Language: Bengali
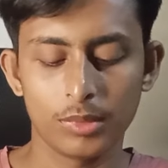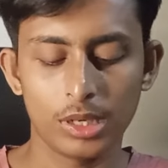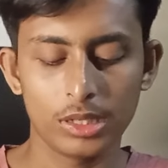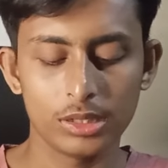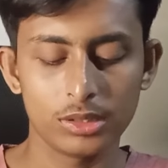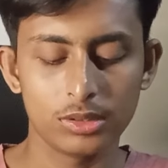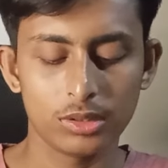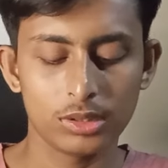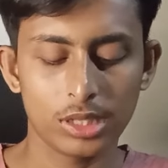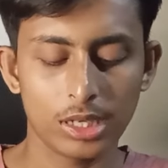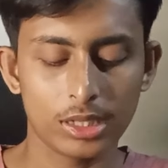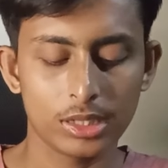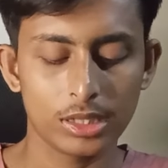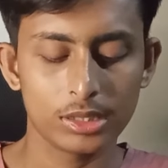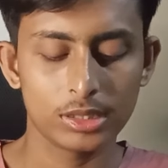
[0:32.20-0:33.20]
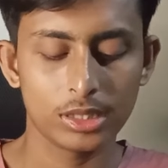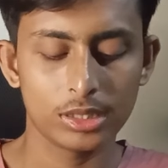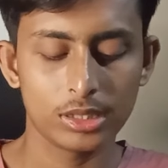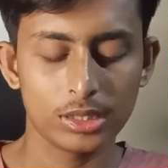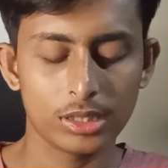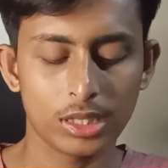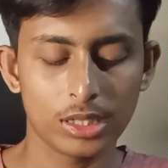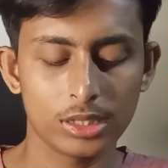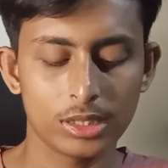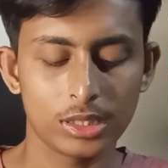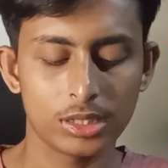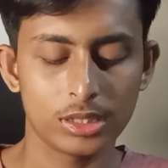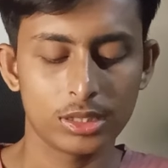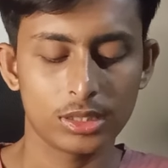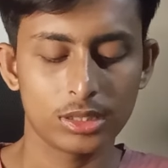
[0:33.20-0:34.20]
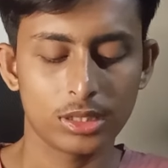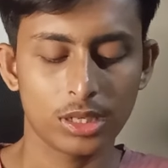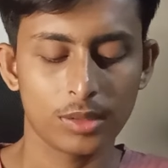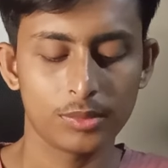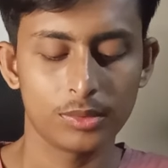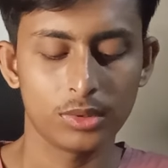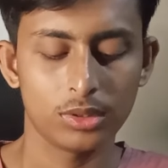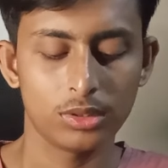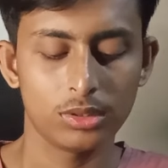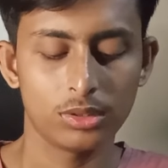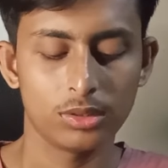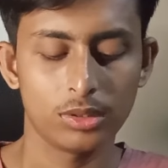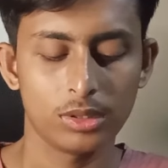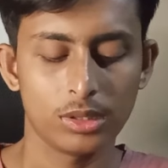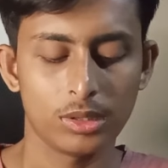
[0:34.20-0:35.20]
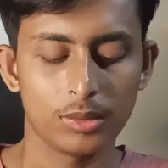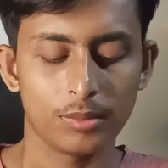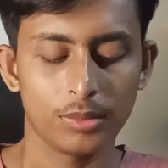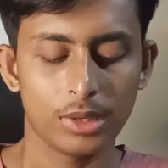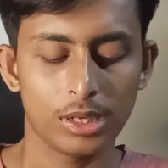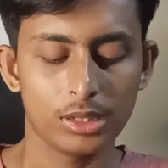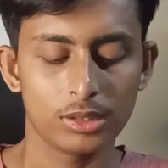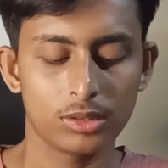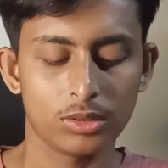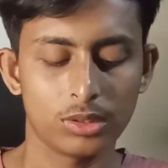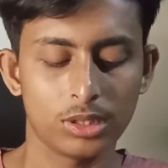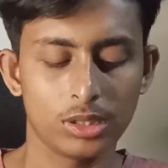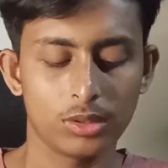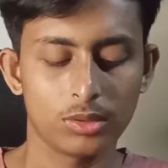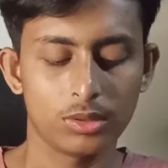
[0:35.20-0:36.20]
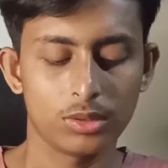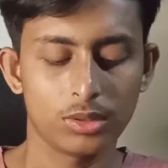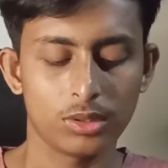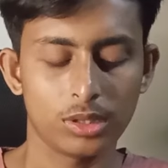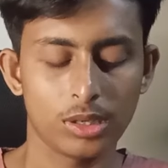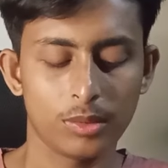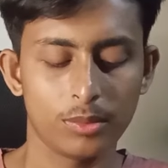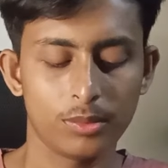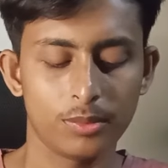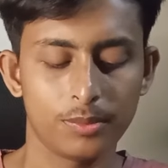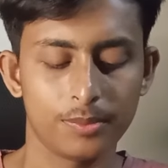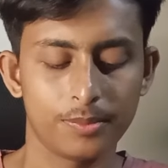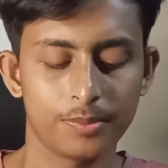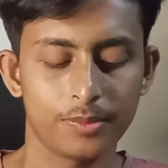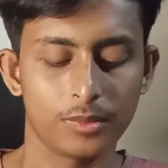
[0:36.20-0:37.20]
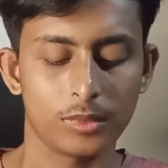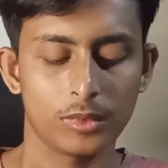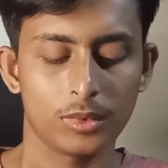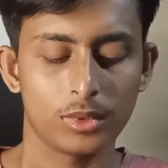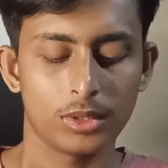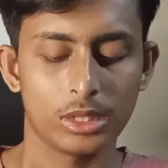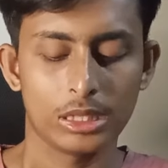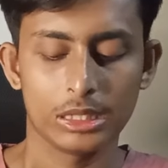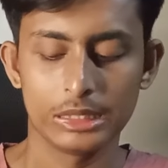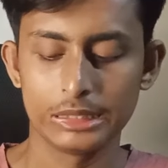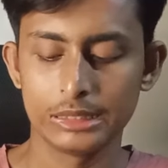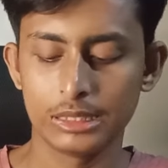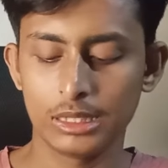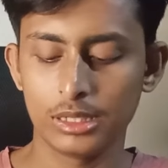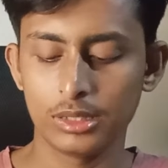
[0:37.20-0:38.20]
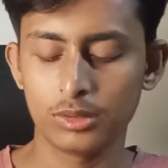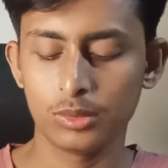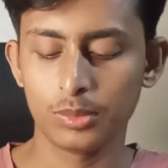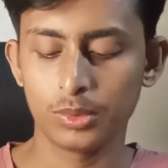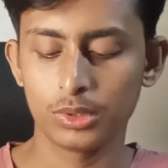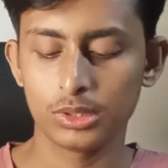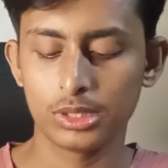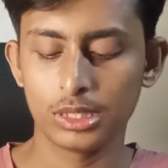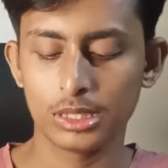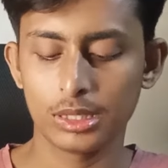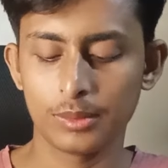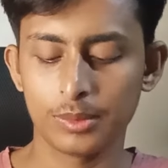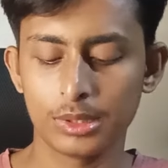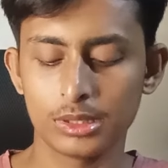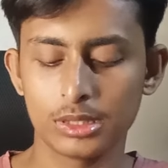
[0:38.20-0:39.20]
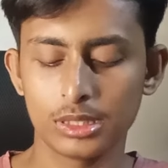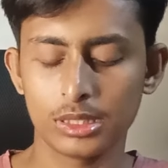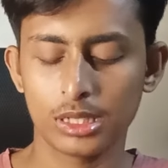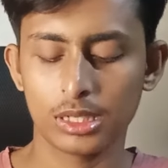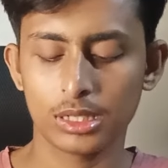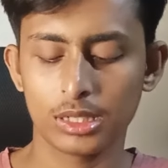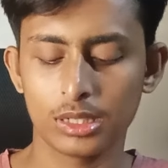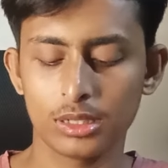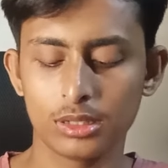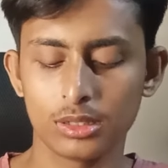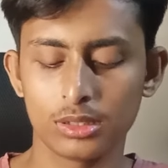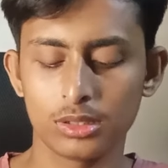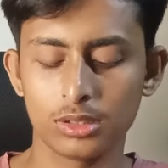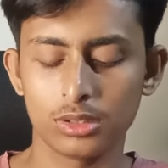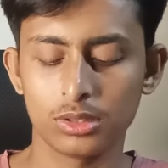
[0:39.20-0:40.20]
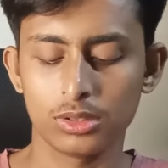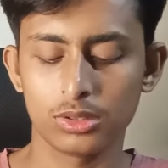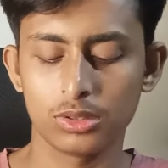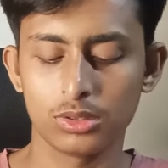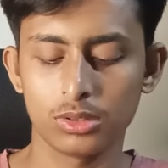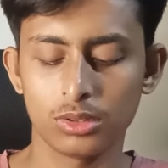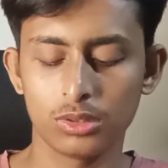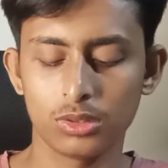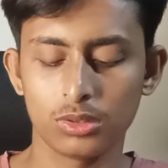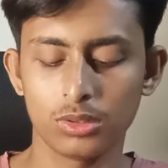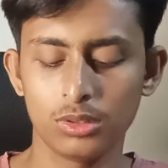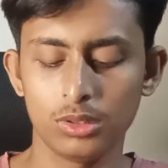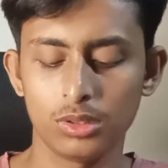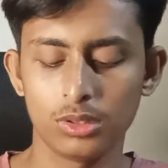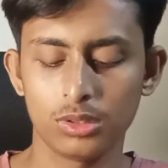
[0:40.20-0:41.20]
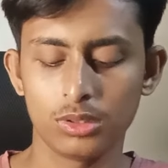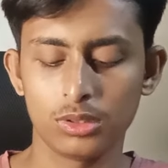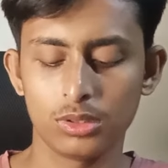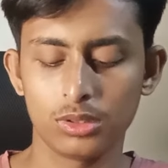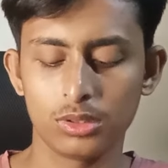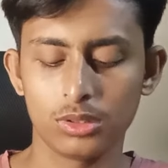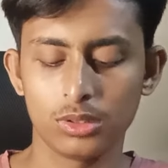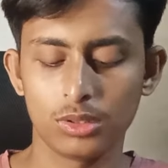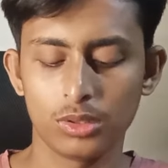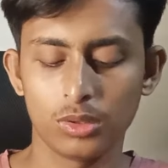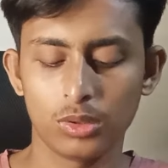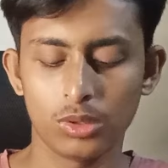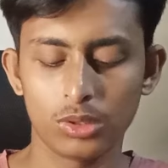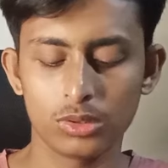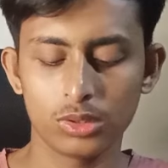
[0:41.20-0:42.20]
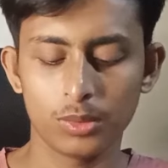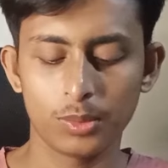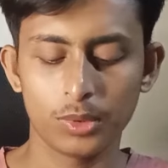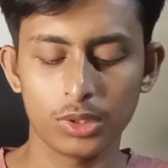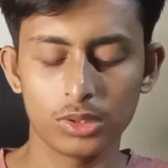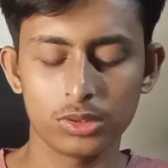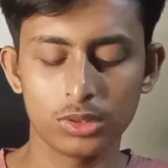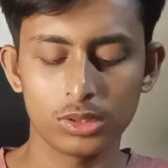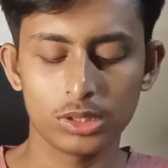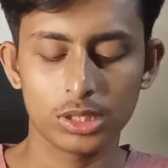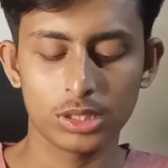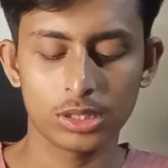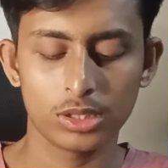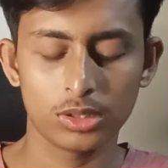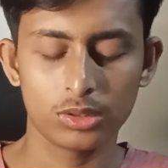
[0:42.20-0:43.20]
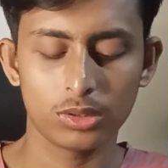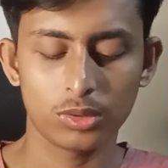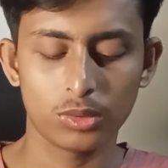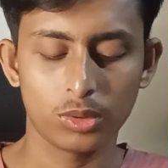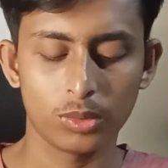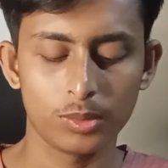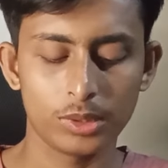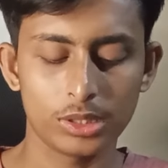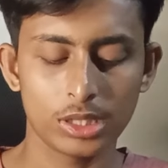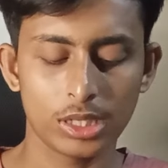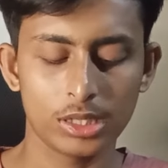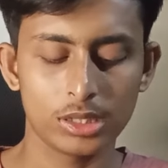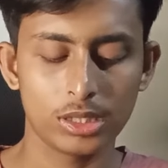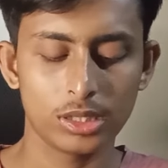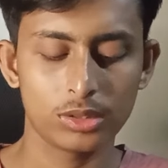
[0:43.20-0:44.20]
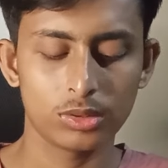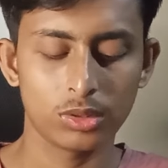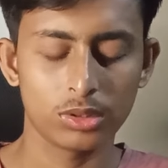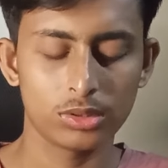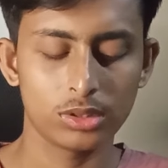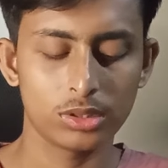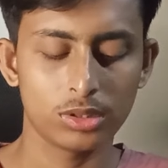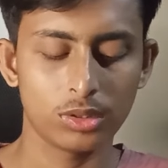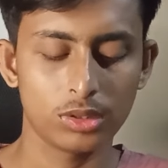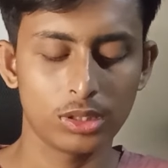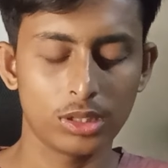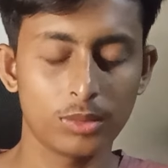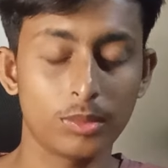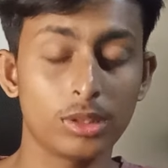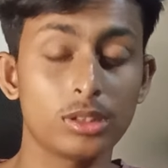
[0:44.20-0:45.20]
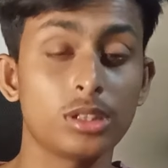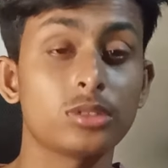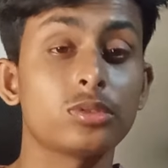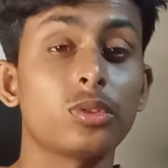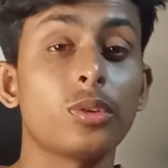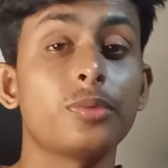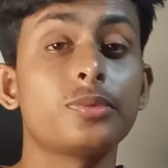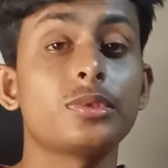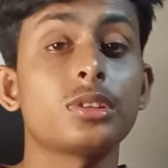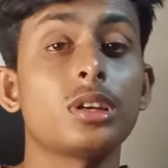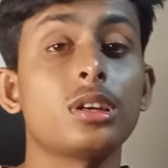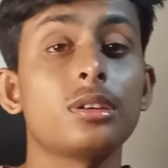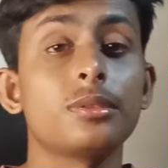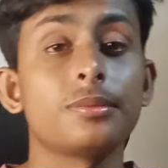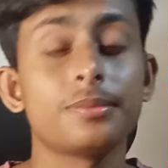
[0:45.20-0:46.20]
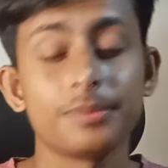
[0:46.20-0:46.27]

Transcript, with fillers: বাণিজ্য থাকলে সেটি তার খ্রিস্টাব্দ পান করে অন্যরা যেহেতু প্রত্যেকে বেঁচে থাকার জন্য অর্থ প্রয়োজন তো কবি সাহিত্যিক চলচ্চিত্র নির্মাতা সফটওয়্যার